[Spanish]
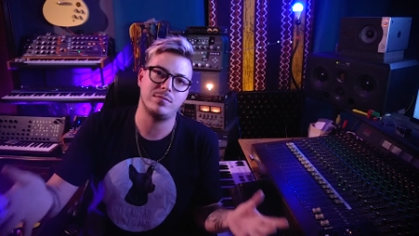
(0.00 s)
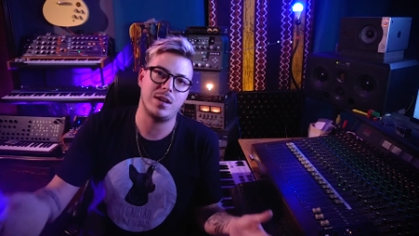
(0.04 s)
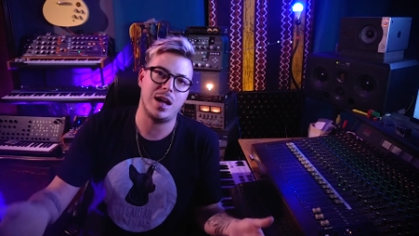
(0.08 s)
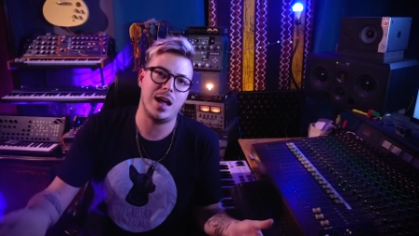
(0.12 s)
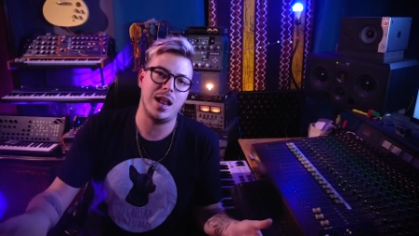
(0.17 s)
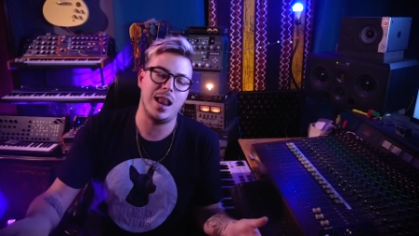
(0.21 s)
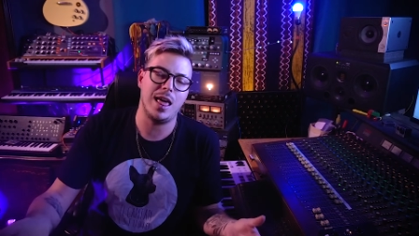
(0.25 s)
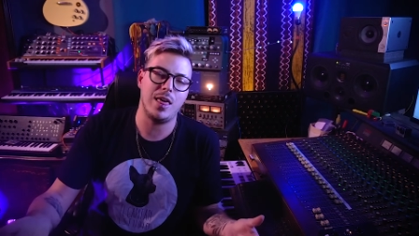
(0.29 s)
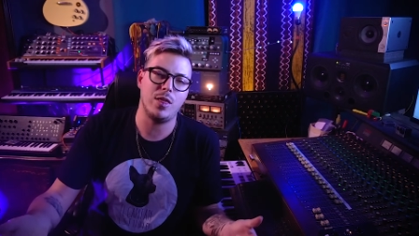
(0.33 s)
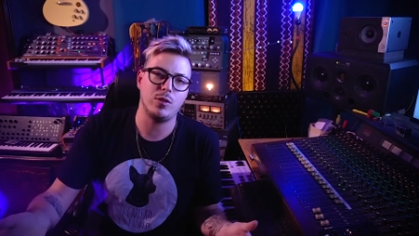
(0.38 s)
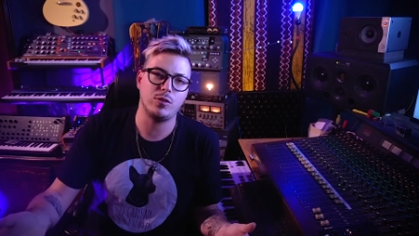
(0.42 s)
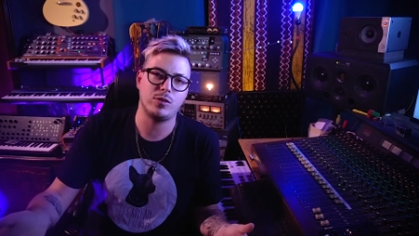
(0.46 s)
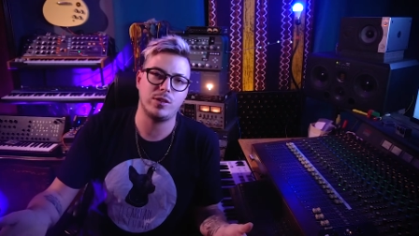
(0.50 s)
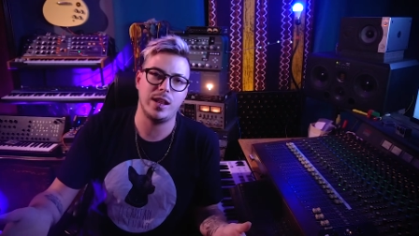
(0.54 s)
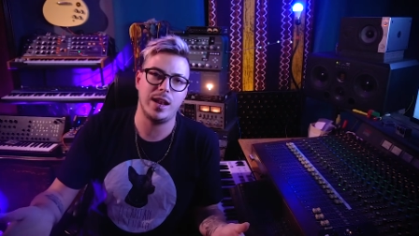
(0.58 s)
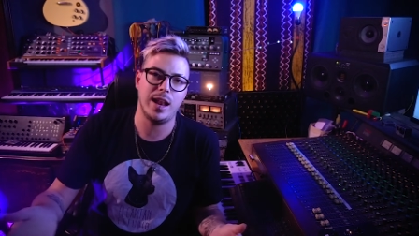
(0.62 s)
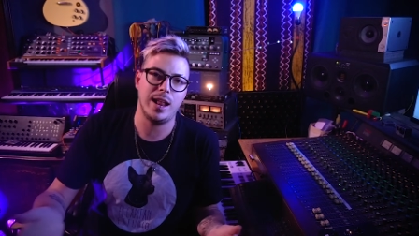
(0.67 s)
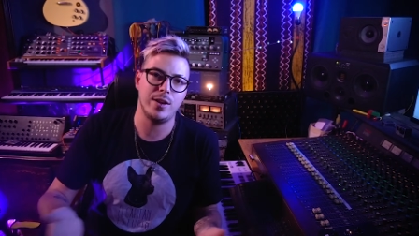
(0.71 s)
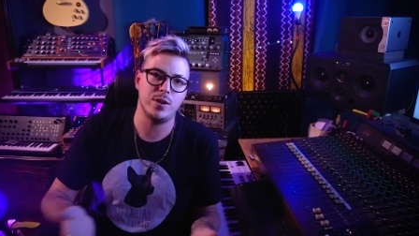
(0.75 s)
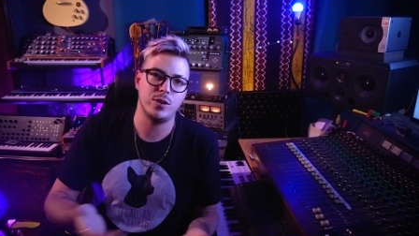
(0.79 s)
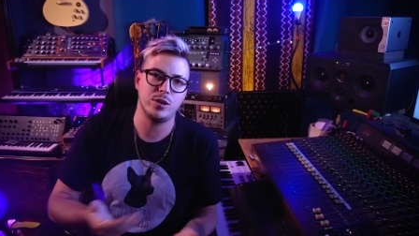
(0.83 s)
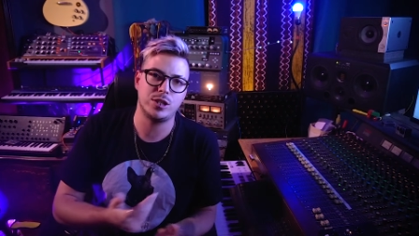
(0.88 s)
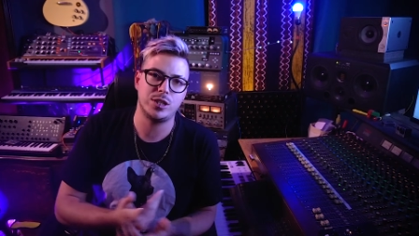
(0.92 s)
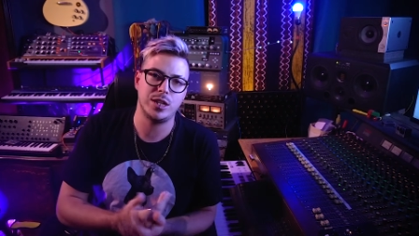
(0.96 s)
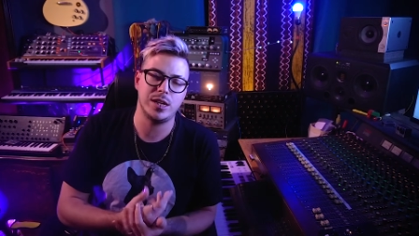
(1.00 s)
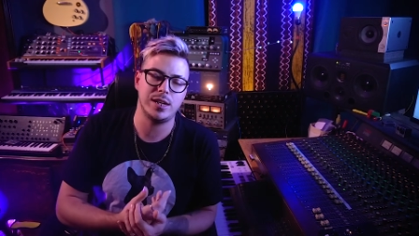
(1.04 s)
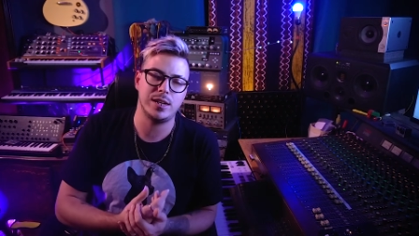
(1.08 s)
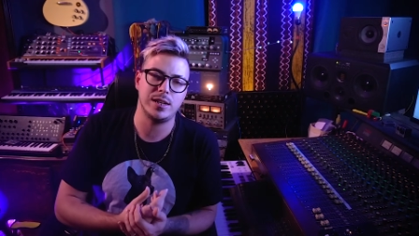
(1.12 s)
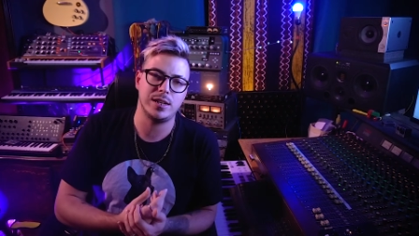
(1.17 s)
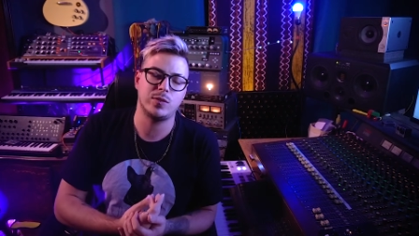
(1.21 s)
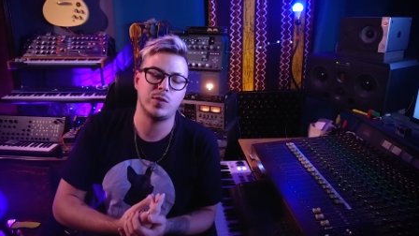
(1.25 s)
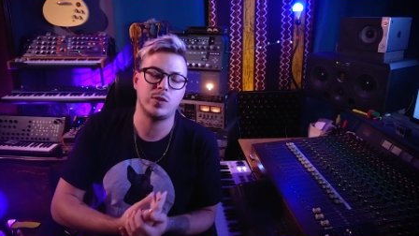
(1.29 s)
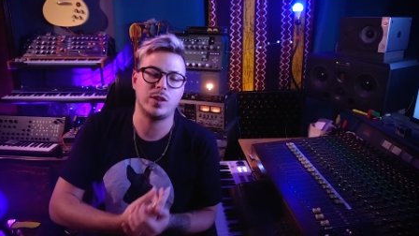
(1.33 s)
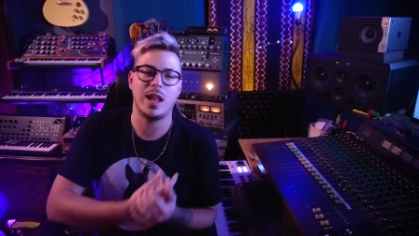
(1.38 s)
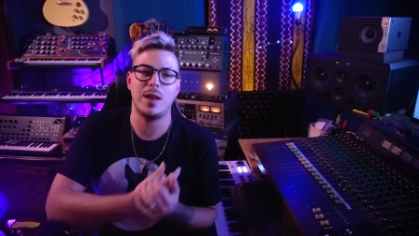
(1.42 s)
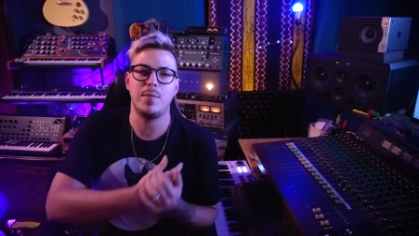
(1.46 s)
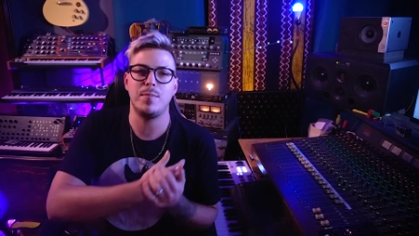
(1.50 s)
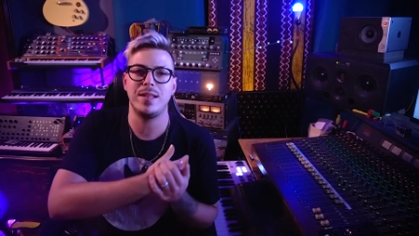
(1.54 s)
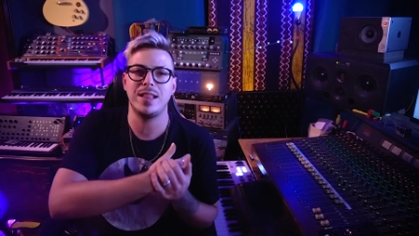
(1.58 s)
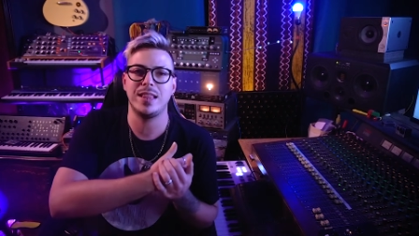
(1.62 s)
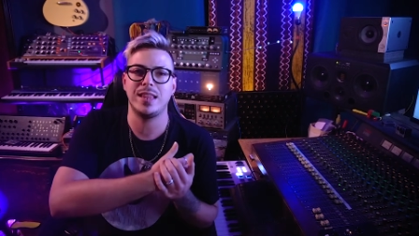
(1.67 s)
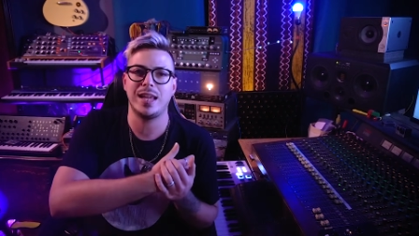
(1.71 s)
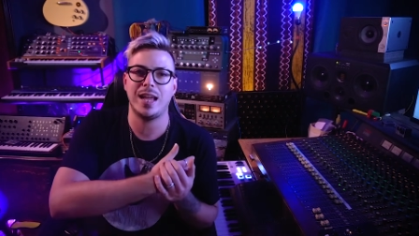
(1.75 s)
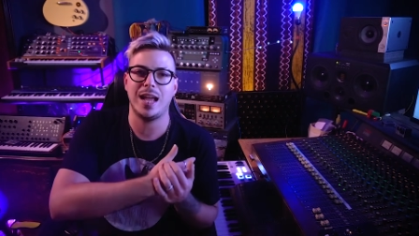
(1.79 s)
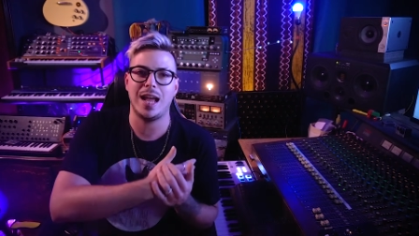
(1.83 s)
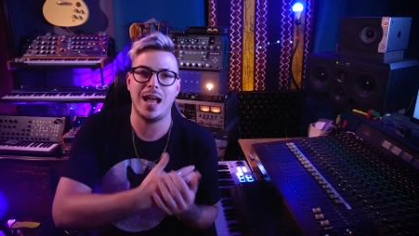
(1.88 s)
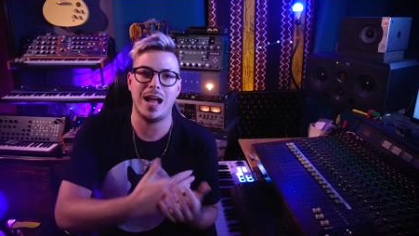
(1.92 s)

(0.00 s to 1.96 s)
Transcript: a las 12 de la noche totalmente